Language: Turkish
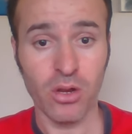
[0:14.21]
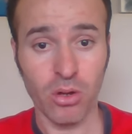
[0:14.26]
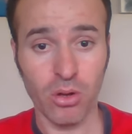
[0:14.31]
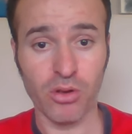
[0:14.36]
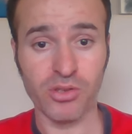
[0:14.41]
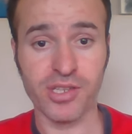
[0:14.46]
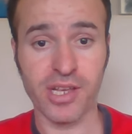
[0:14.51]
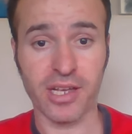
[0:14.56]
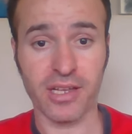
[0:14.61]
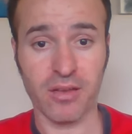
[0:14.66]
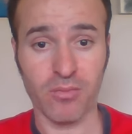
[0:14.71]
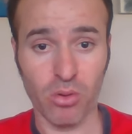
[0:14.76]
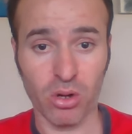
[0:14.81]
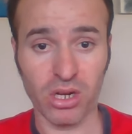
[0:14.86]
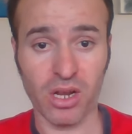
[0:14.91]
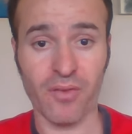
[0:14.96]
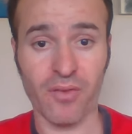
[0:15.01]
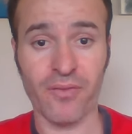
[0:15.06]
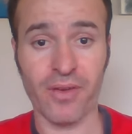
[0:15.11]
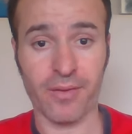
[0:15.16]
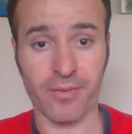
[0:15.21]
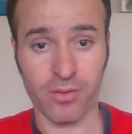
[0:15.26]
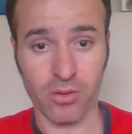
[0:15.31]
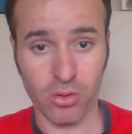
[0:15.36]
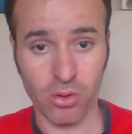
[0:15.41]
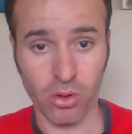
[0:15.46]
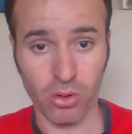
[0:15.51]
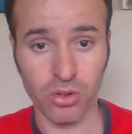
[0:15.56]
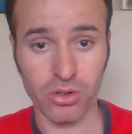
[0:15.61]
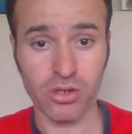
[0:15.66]
Özellikle Bolan ve
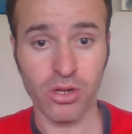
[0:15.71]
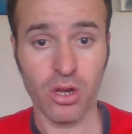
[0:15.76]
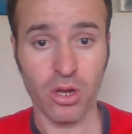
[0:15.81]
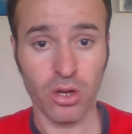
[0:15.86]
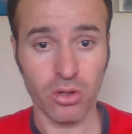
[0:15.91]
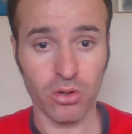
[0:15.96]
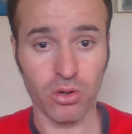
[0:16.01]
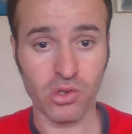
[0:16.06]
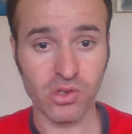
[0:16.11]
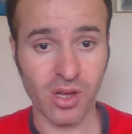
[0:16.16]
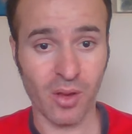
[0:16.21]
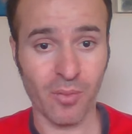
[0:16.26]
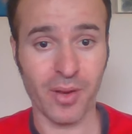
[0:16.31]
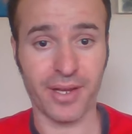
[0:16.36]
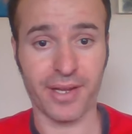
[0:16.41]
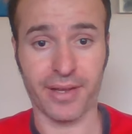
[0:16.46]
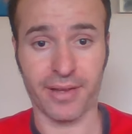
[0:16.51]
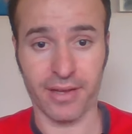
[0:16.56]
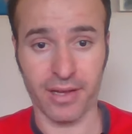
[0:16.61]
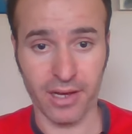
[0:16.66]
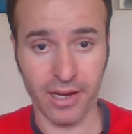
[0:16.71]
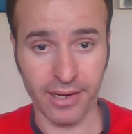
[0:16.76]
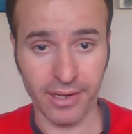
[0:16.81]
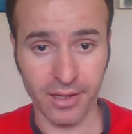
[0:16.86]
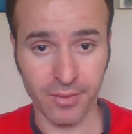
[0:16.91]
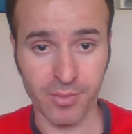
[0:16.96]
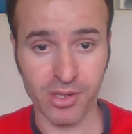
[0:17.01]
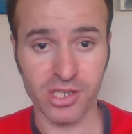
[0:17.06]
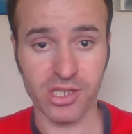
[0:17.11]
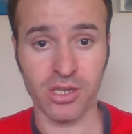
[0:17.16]
Konur Osman Bey'den
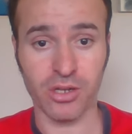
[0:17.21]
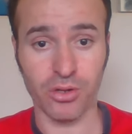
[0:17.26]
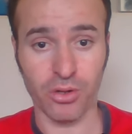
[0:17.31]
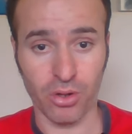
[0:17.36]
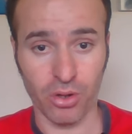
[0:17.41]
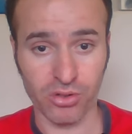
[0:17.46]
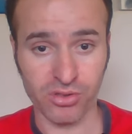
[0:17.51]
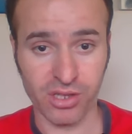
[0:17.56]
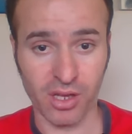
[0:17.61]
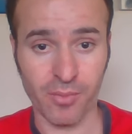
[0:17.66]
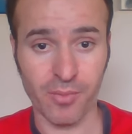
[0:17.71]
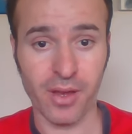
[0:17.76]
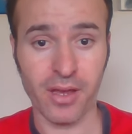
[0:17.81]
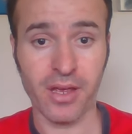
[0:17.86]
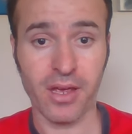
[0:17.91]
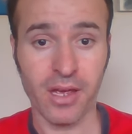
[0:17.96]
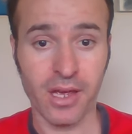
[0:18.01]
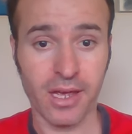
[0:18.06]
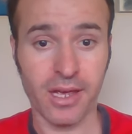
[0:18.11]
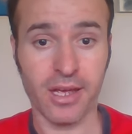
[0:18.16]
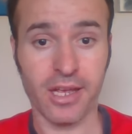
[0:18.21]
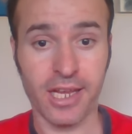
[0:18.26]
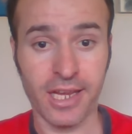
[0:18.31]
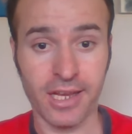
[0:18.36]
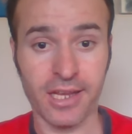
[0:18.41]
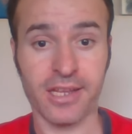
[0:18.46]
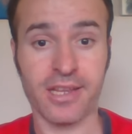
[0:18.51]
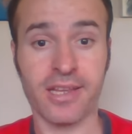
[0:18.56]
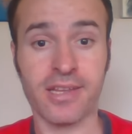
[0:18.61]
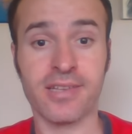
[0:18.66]
ayrılmıştı. Osman Bey e,
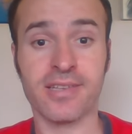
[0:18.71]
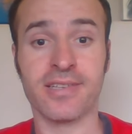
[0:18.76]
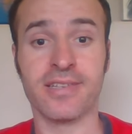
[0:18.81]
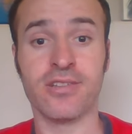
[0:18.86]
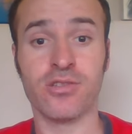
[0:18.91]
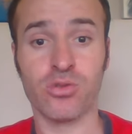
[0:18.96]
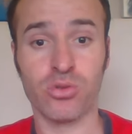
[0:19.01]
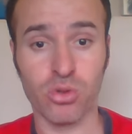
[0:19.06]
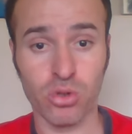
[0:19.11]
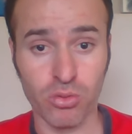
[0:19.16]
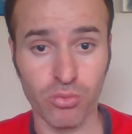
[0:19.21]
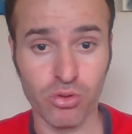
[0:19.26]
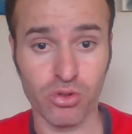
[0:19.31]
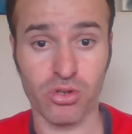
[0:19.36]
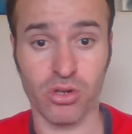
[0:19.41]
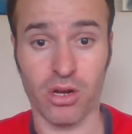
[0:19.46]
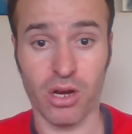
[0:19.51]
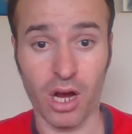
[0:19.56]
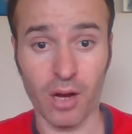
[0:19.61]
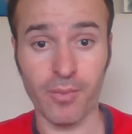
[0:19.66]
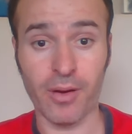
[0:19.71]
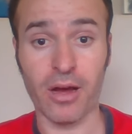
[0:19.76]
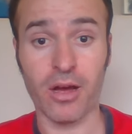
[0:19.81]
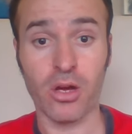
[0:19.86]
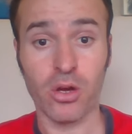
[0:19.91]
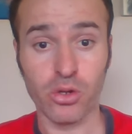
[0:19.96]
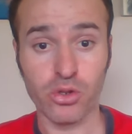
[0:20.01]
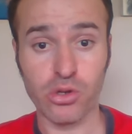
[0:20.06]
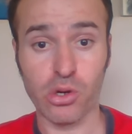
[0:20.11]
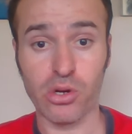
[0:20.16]
ikisini sürmüştü ama
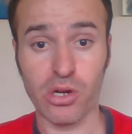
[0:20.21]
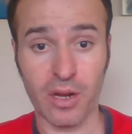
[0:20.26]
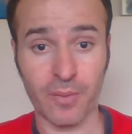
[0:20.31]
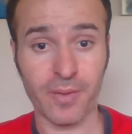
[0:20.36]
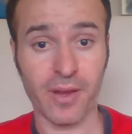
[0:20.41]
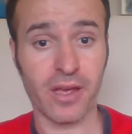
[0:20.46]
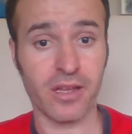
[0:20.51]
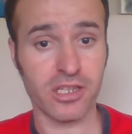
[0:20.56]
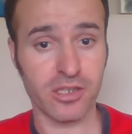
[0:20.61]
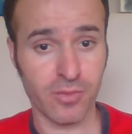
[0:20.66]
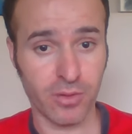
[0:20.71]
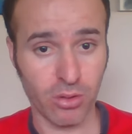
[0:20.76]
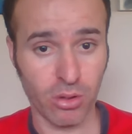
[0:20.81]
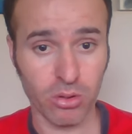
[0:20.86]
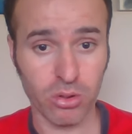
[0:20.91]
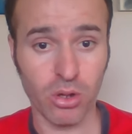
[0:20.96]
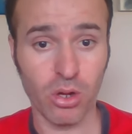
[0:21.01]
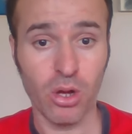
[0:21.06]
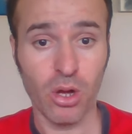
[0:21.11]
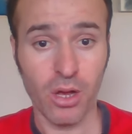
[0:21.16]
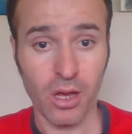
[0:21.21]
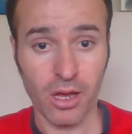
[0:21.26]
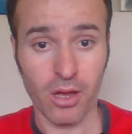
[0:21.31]
çok önemli gelişme oldu.